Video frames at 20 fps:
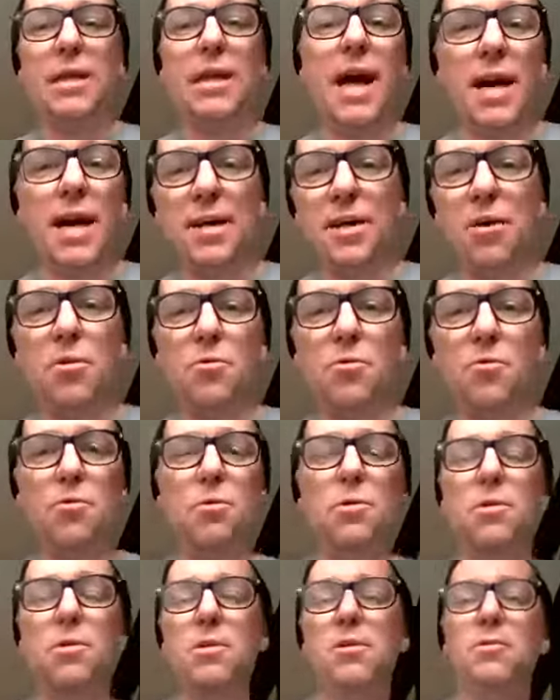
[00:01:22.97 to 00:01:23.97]

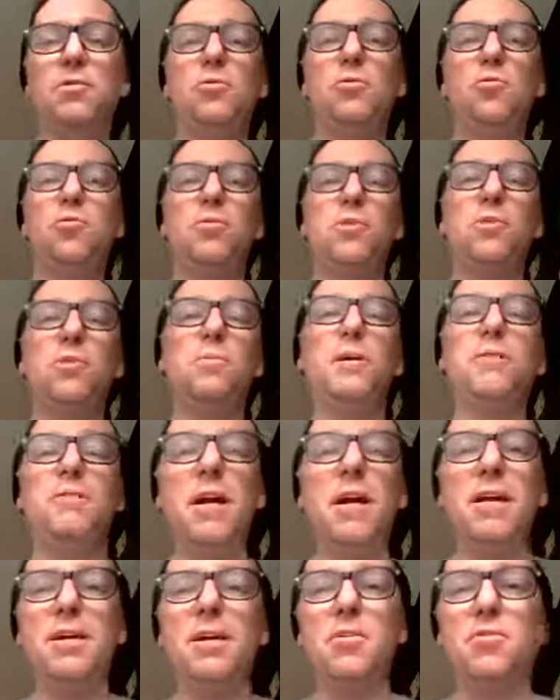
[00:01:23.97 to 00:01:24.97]
grają, którzy
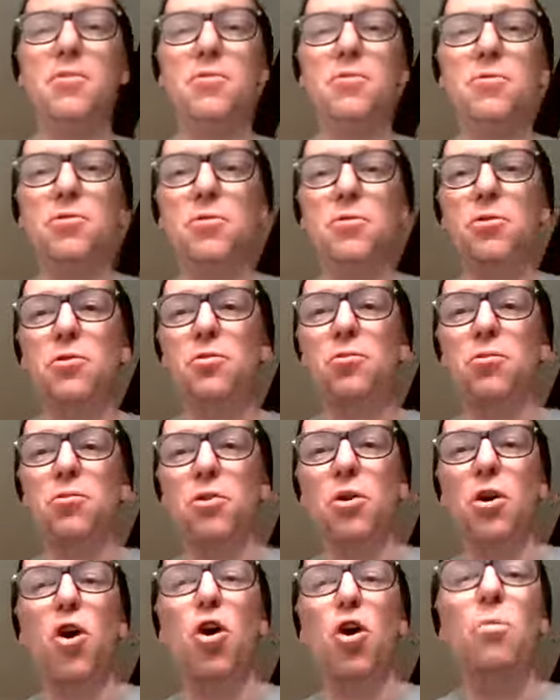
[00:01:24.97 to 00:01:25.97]
śpiewają,
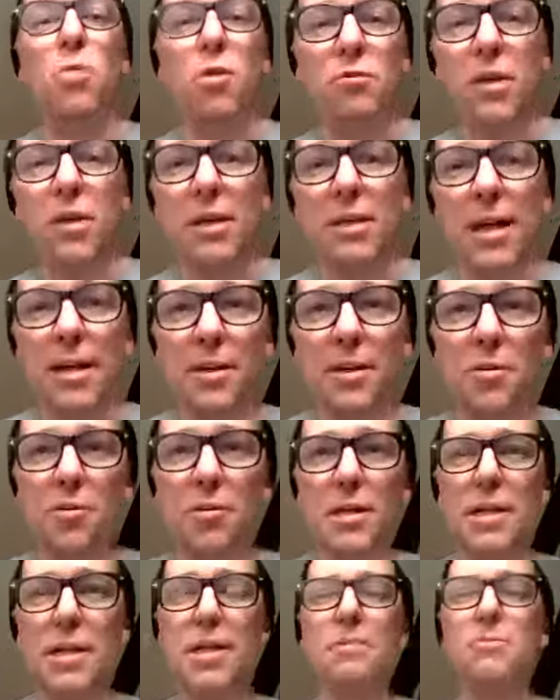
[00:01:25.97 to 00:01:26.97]
którzy
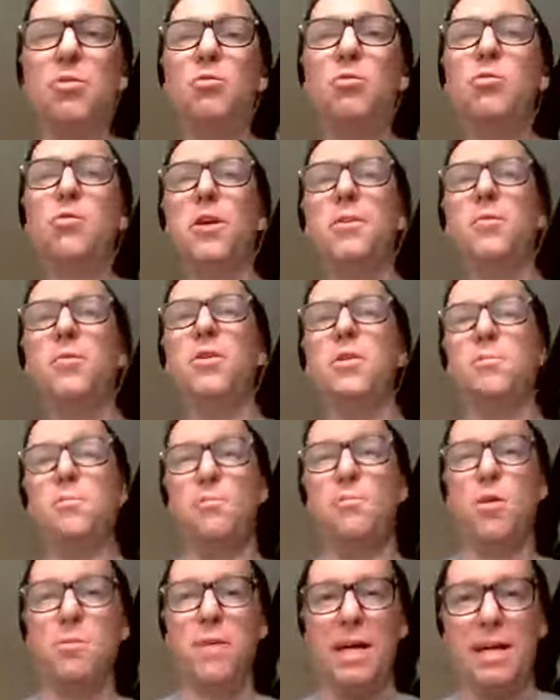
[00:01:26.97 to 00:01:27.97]
opowiadają, próbujemy
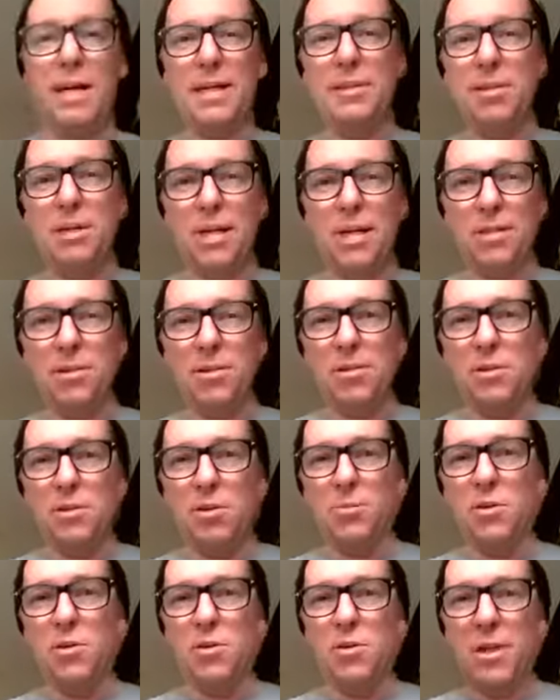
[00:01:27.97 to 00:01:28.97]
pomagać jak
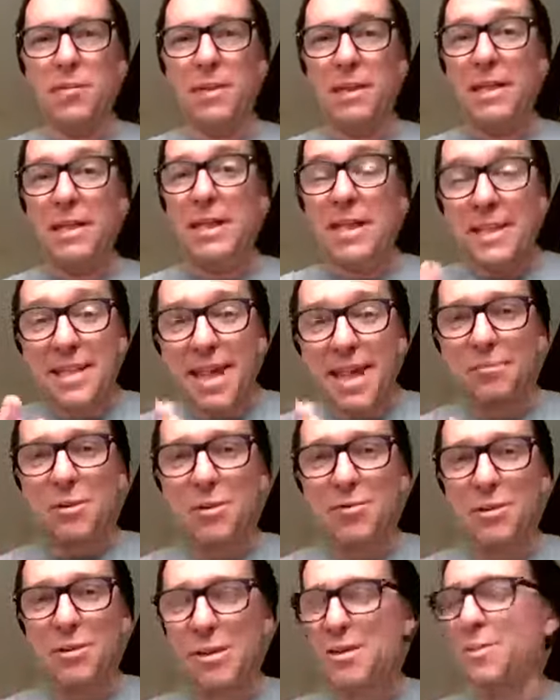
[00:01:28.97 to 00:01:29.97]
tylko możemy. Ja
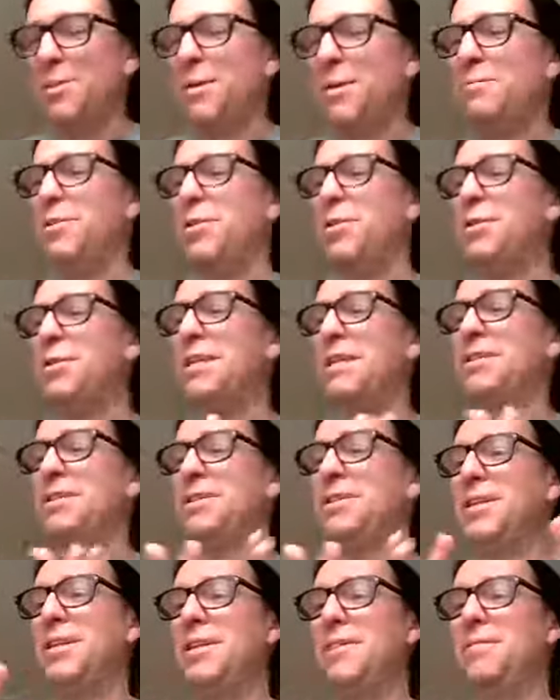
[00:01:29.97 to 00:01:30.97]
pozwolę sobie
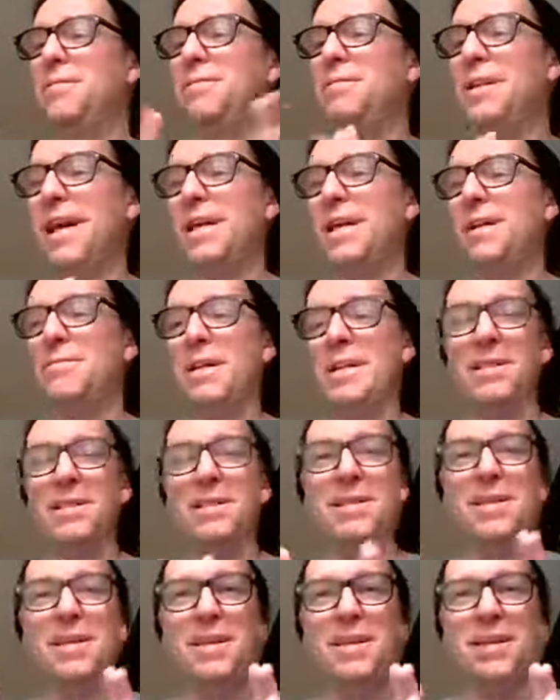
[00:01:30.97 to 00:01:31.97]
przeczytać
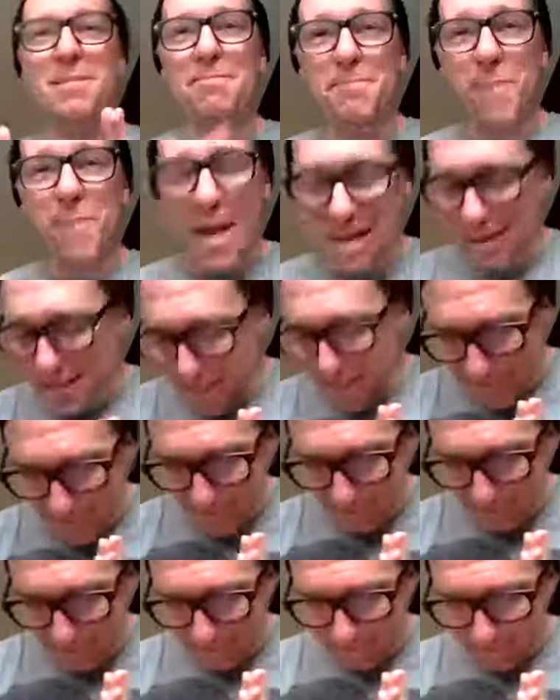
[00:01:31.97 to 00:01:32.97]
fragment
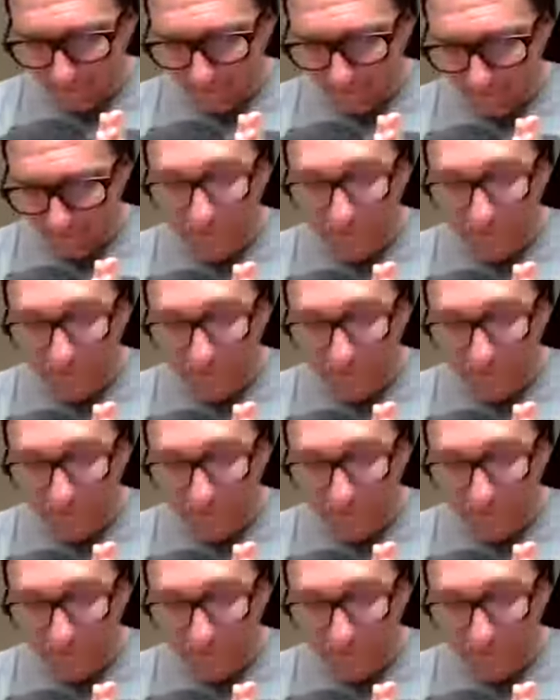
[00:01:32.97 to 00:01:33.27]
bajki.